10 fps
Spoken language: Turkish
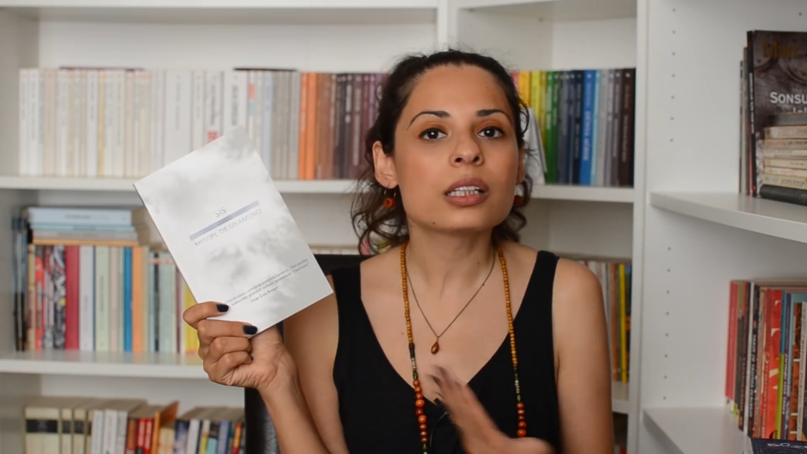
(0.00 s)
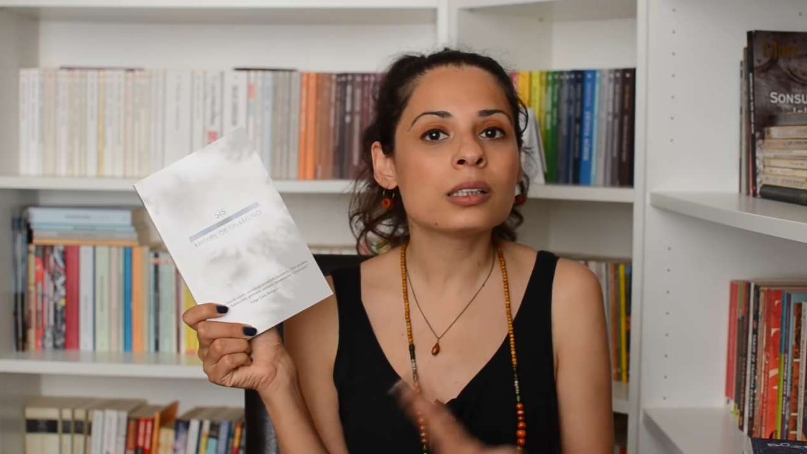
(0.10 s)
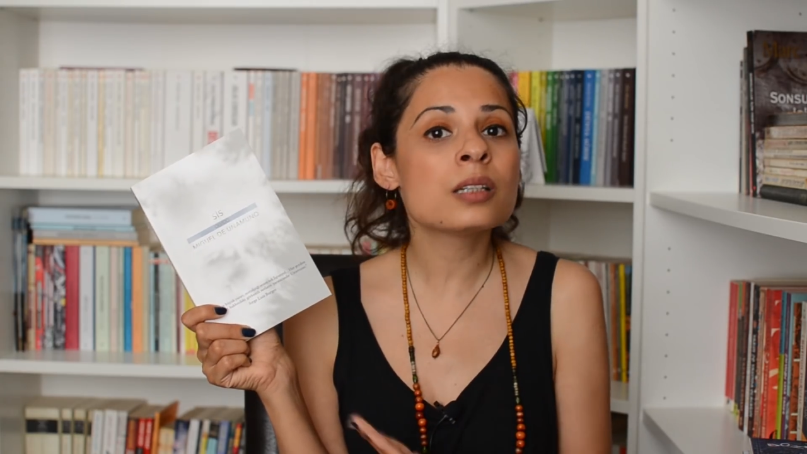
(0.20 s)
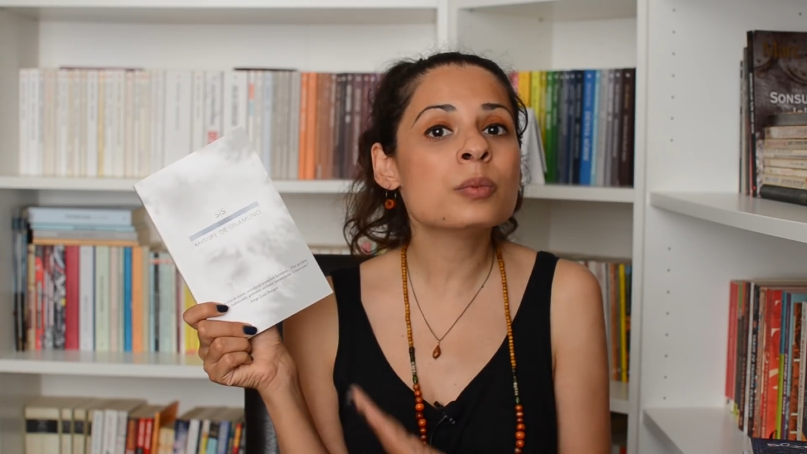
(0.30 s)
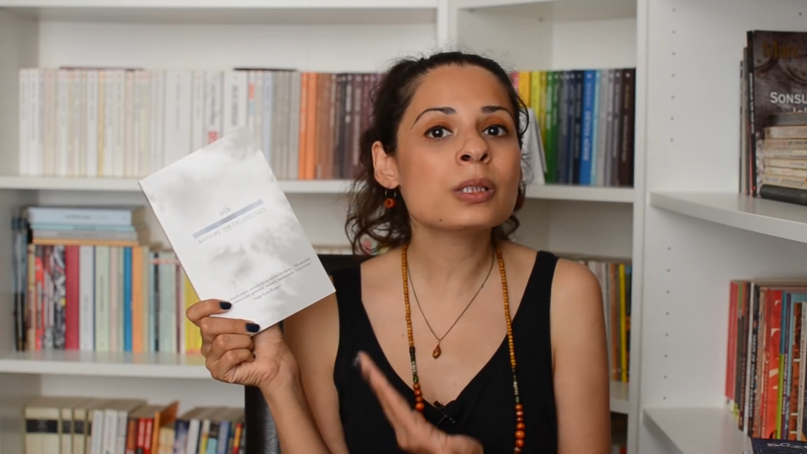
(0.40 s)

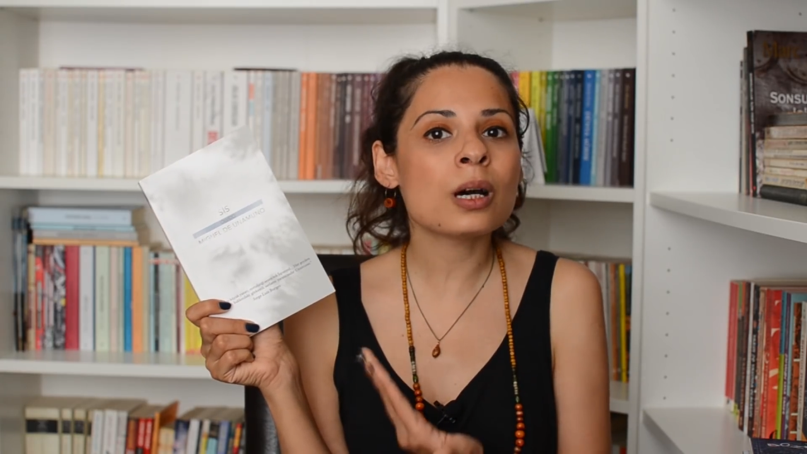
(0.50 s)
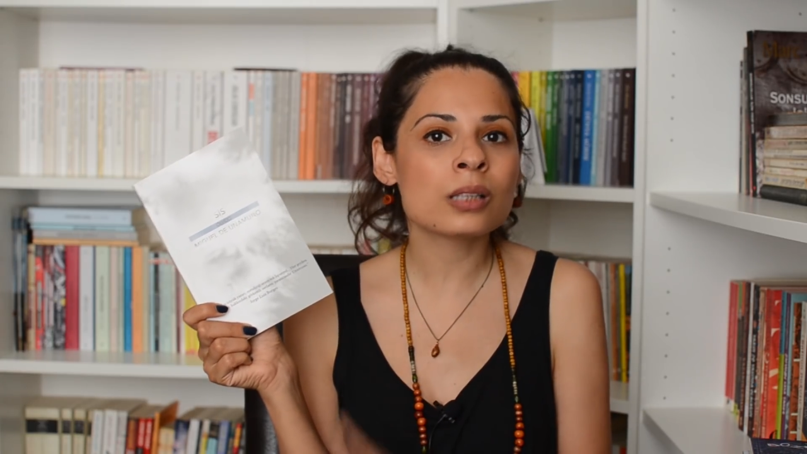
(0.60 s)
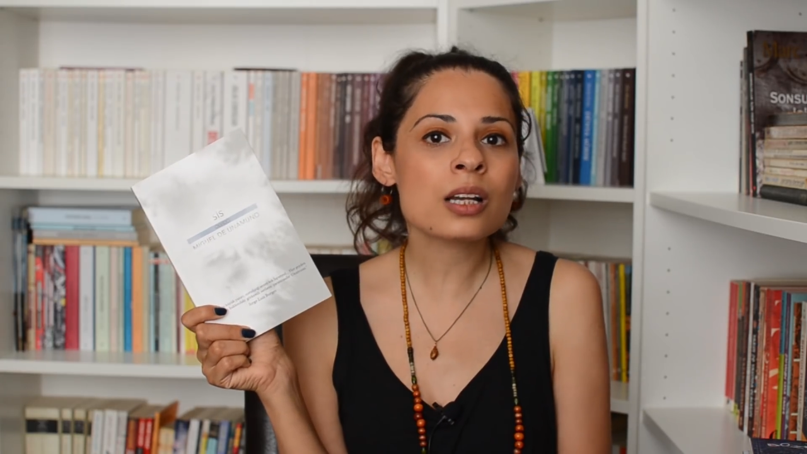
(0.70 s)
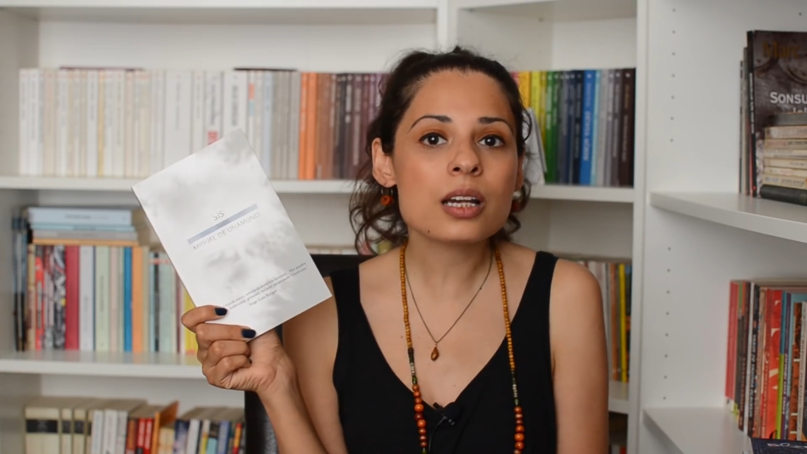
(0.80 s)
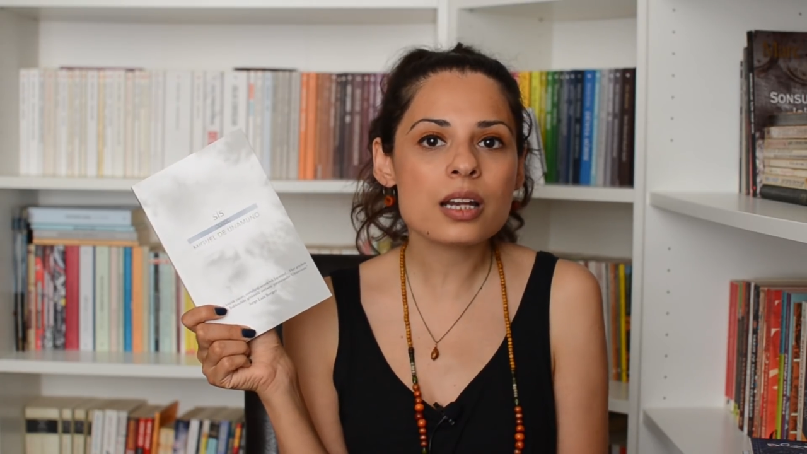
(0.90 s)
kitabın
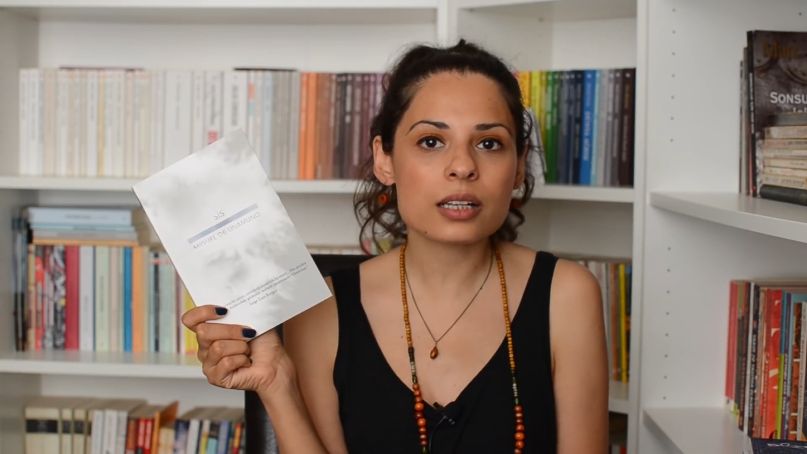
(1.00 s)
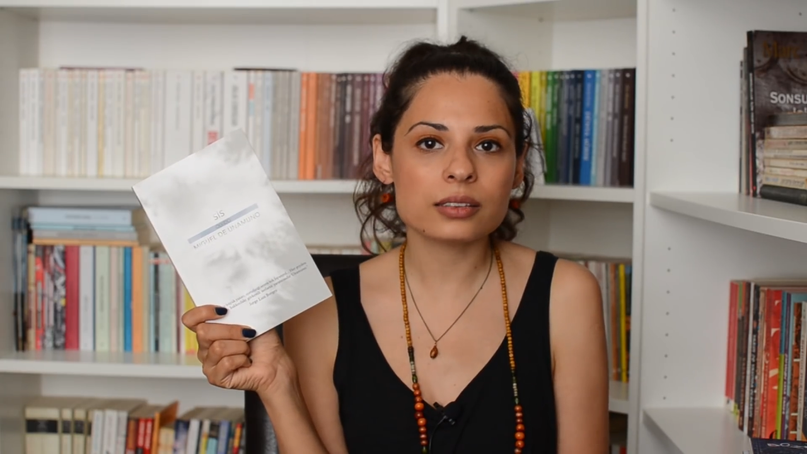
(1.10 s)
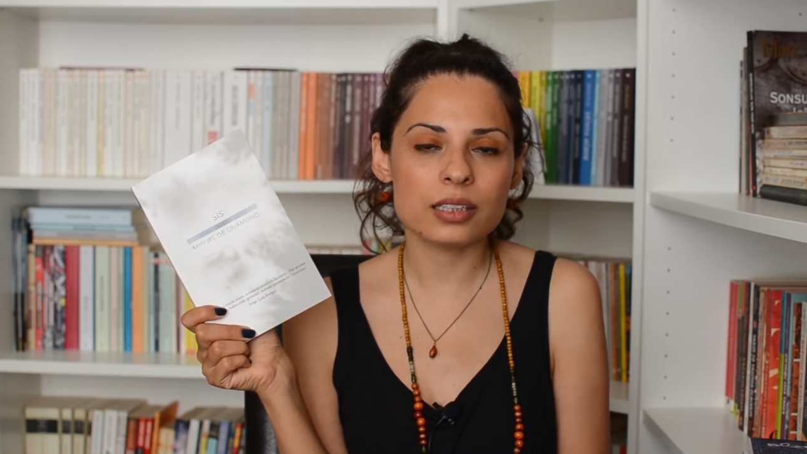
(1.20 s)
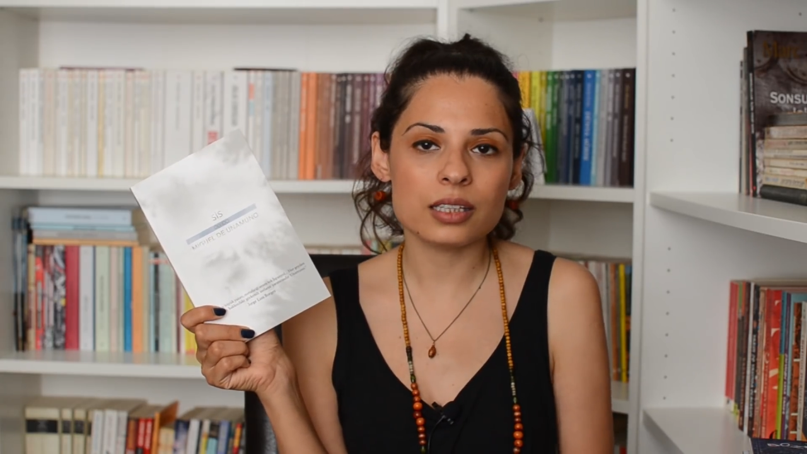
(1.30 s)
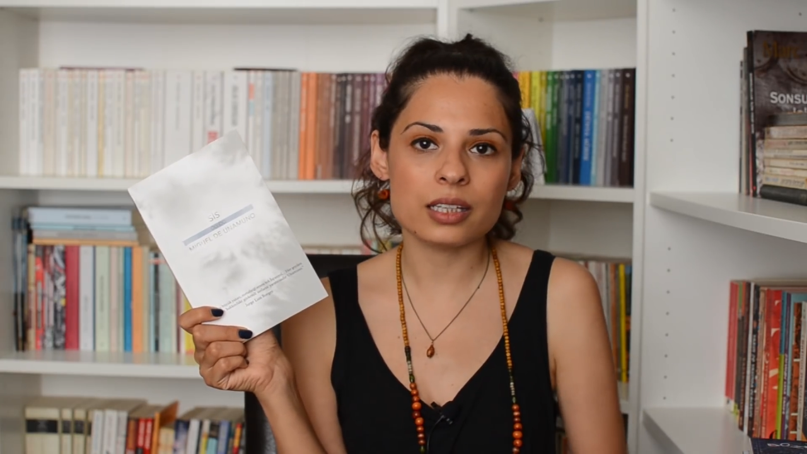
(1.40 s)
ana
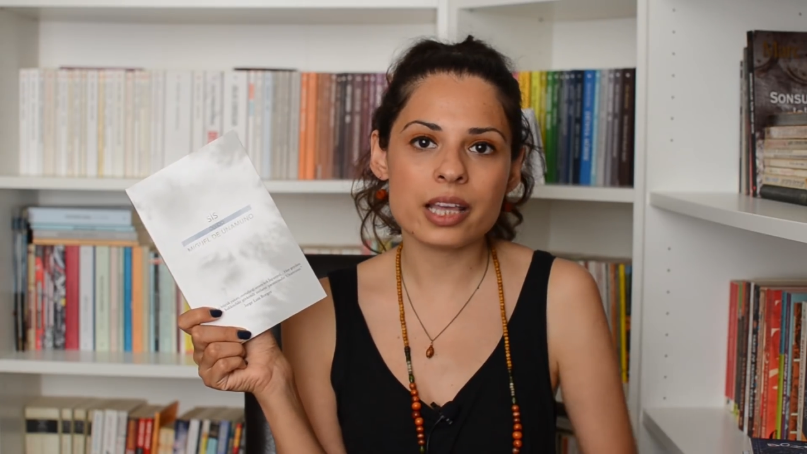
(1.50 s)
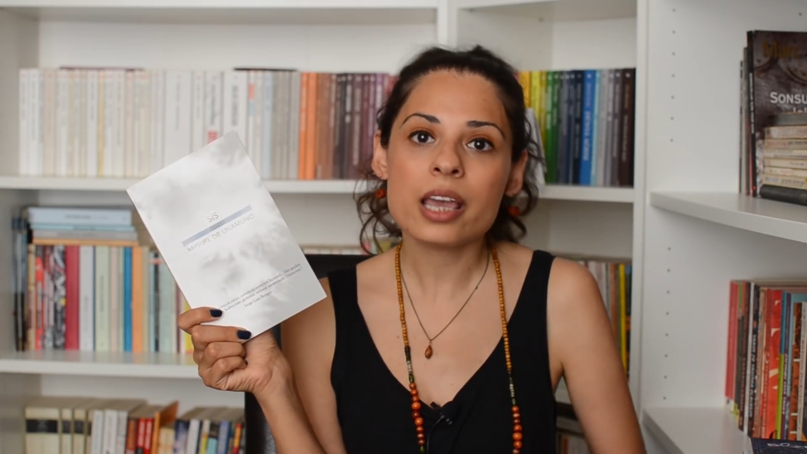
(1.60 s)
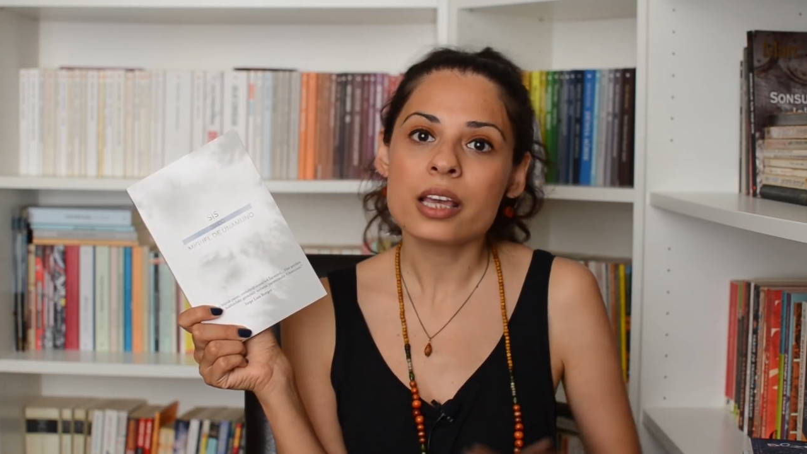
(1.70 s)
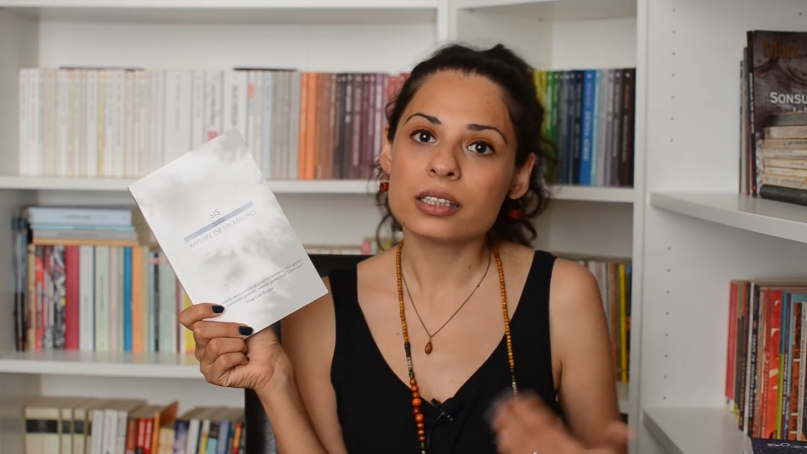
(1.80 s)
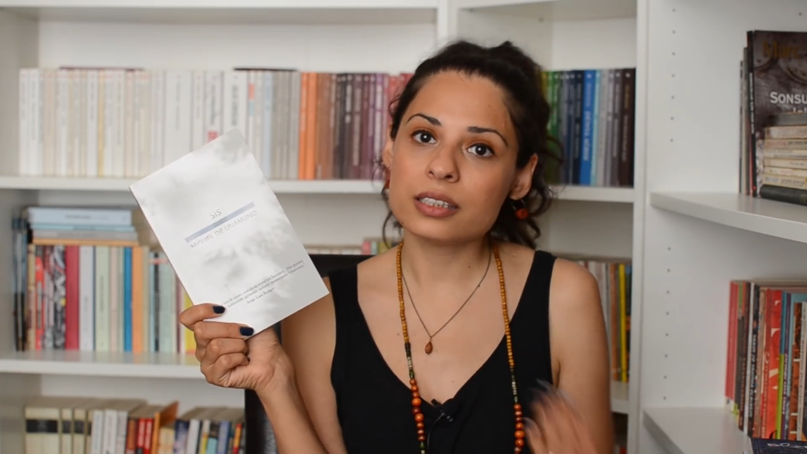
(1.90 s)
karakteriyle